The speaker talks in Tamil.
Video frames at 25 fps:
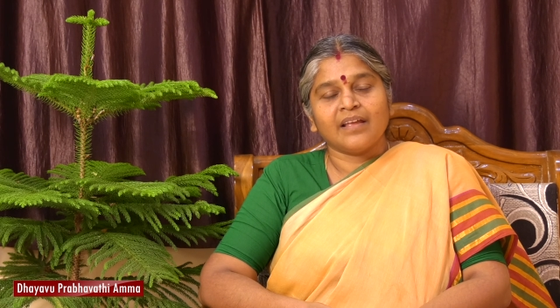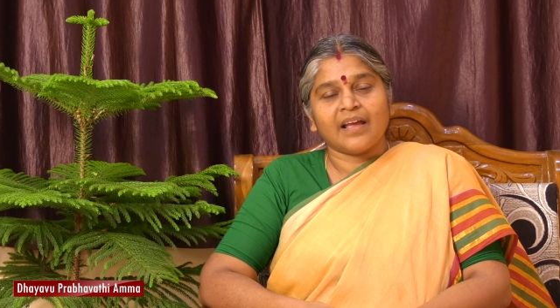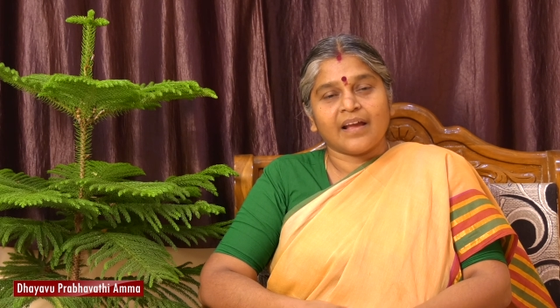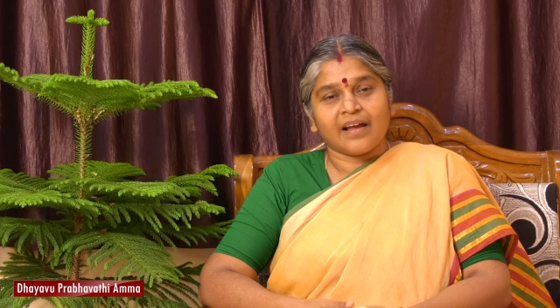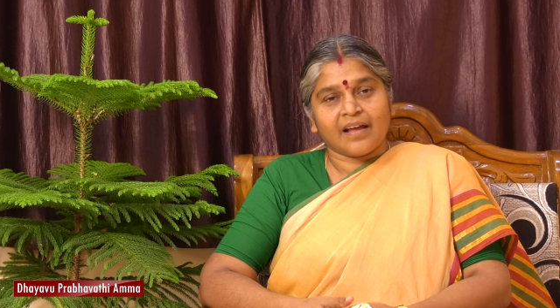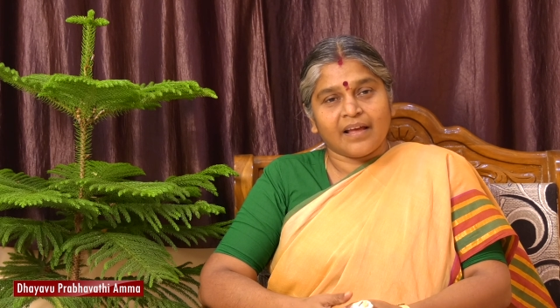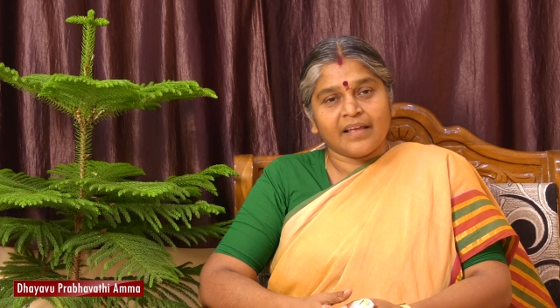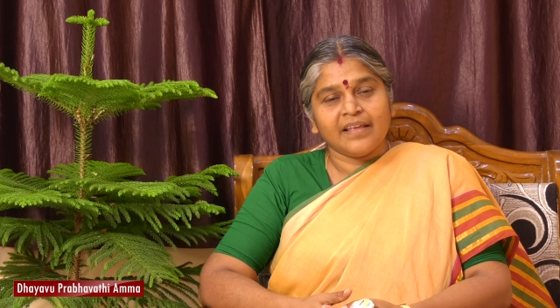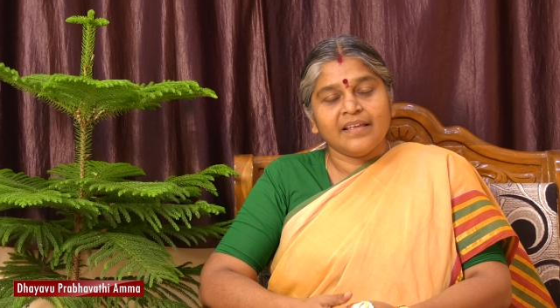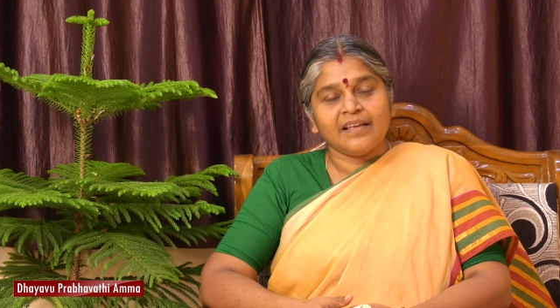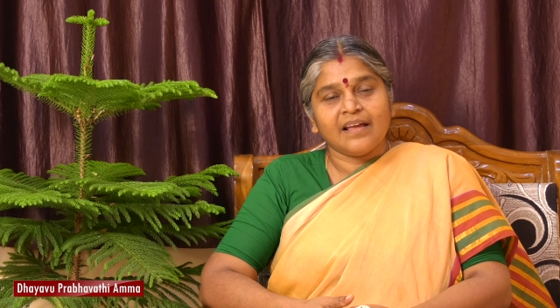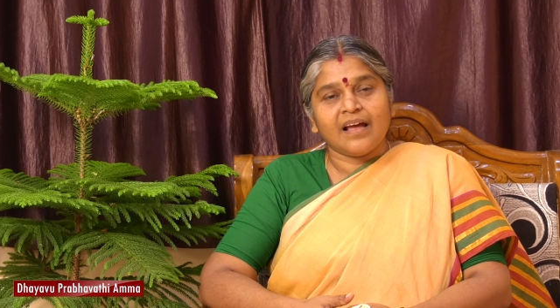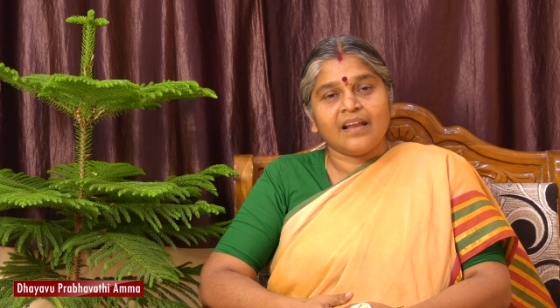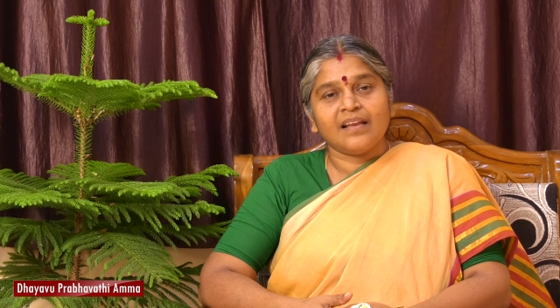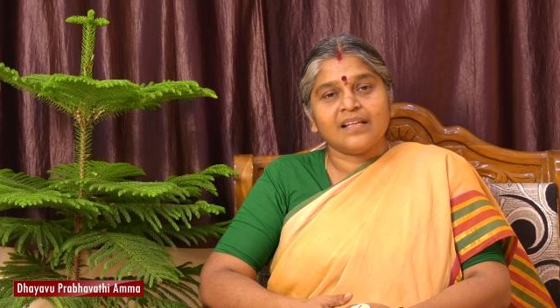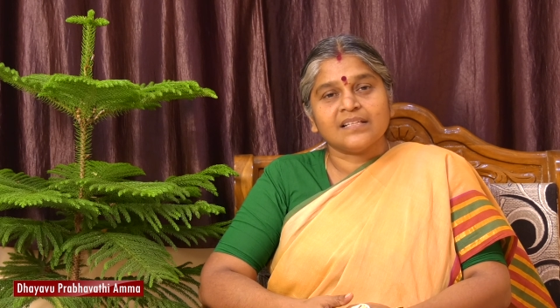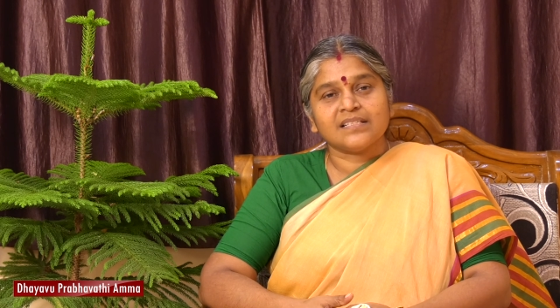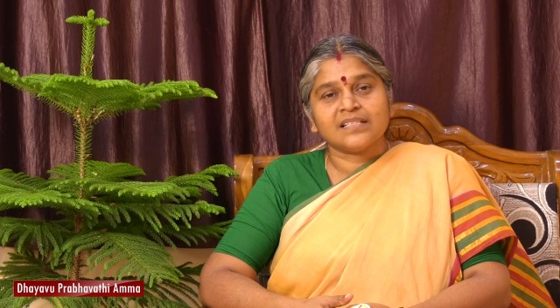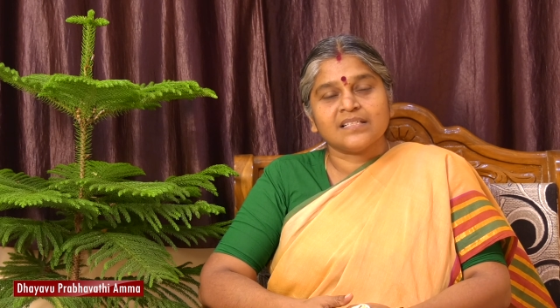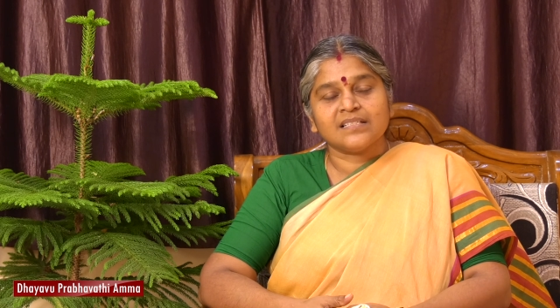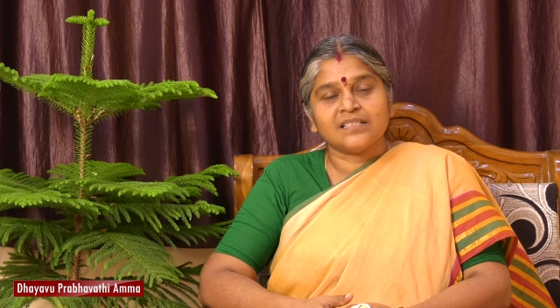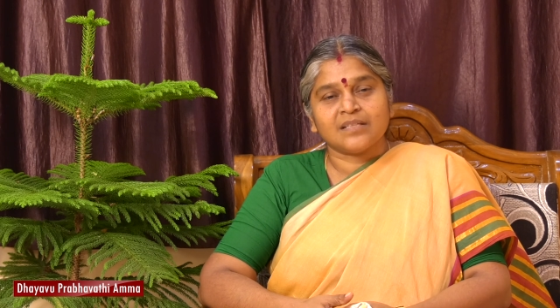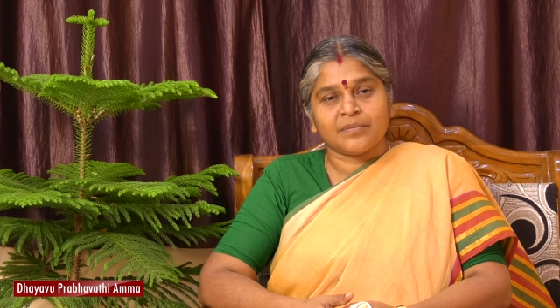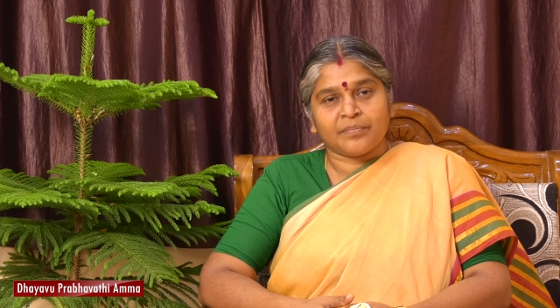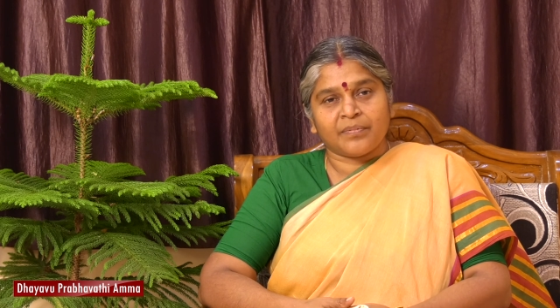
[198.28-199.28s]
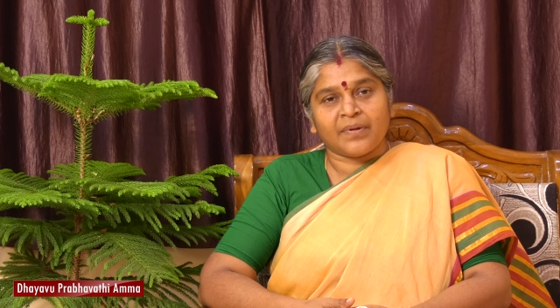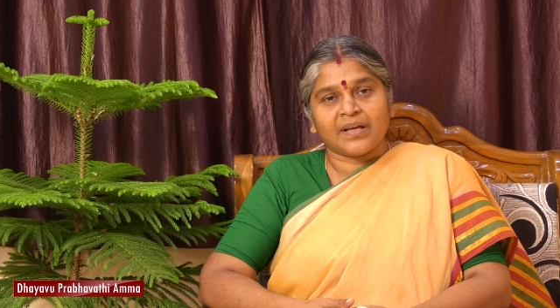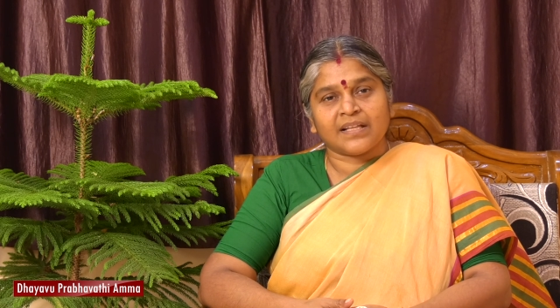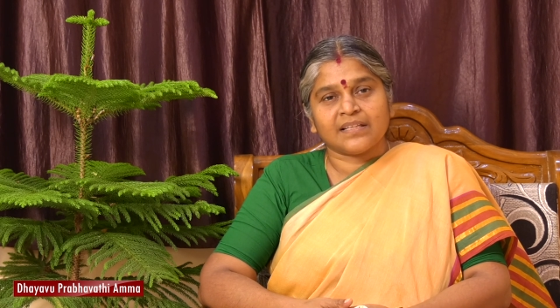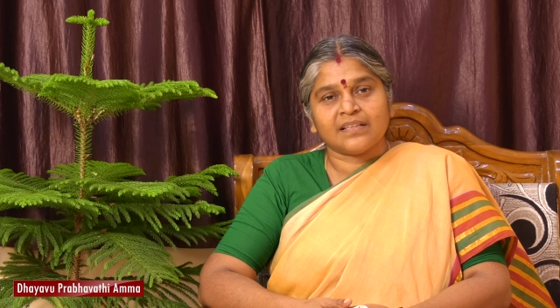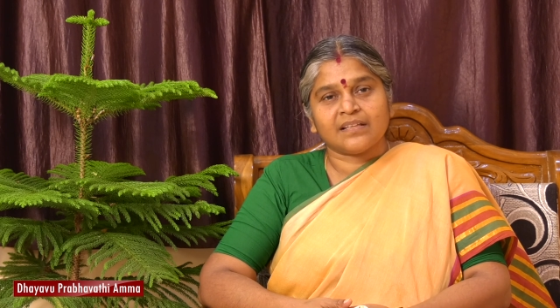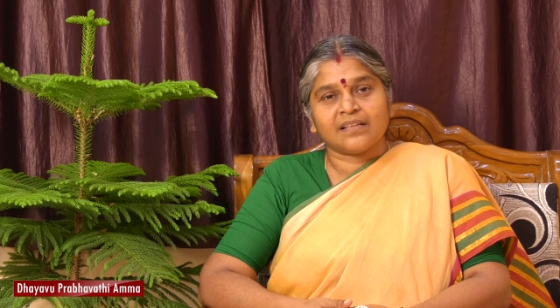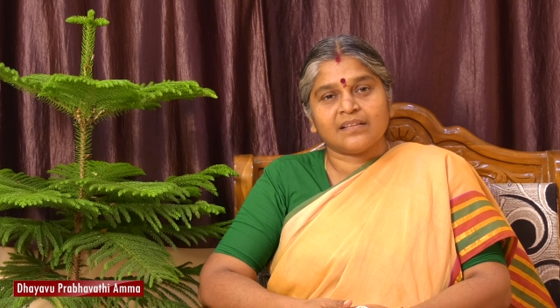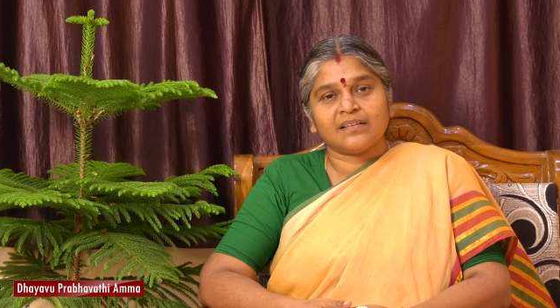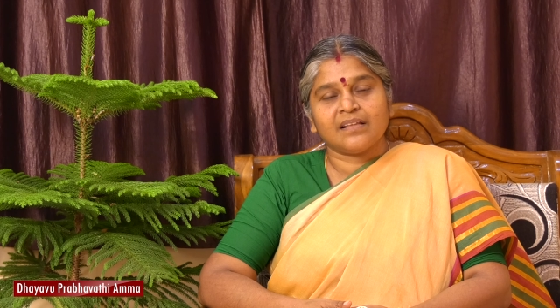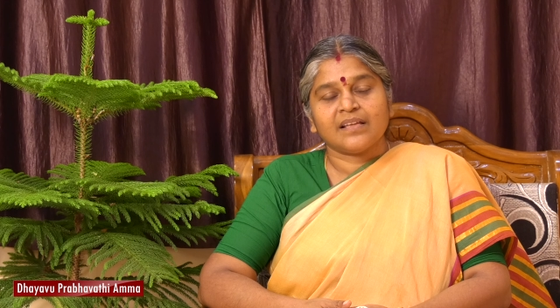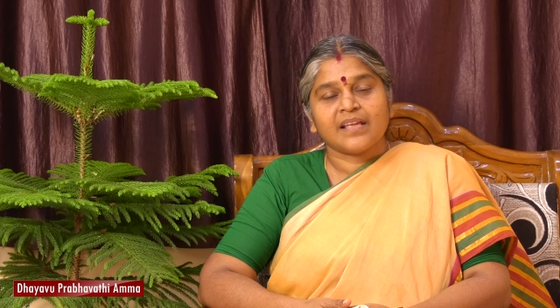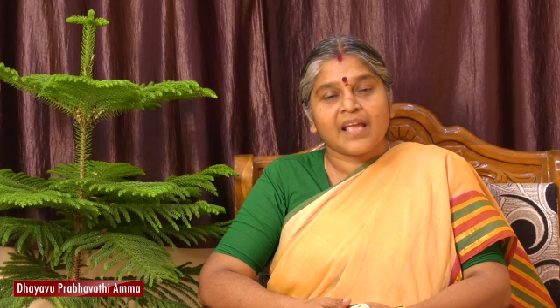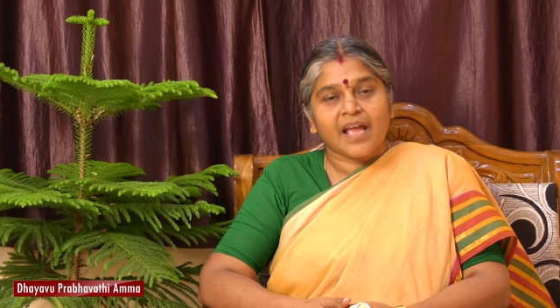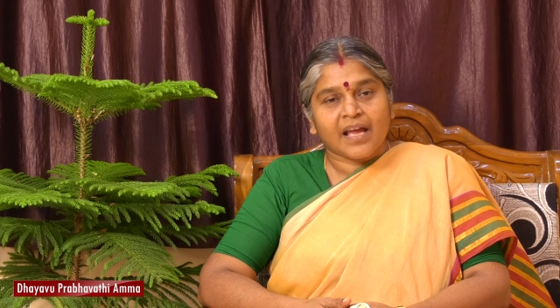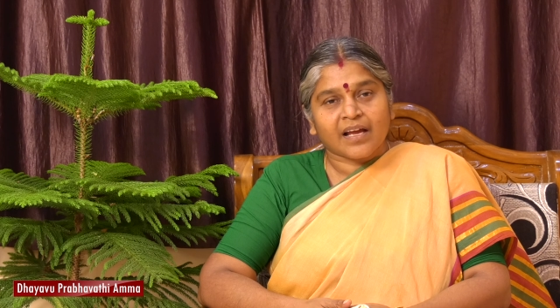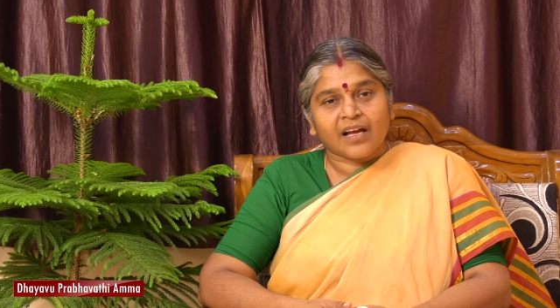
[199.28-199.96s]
என் கையால செஞ்ச பாத்திரத்தை